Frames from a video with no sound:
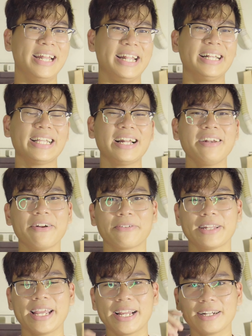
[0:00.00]
Thì chắc chắn đầu
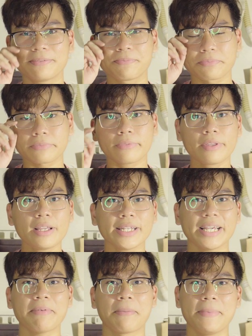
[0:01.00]
tiên á,
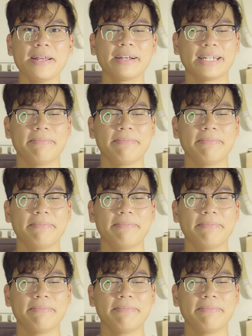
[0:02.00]
các bạn biết là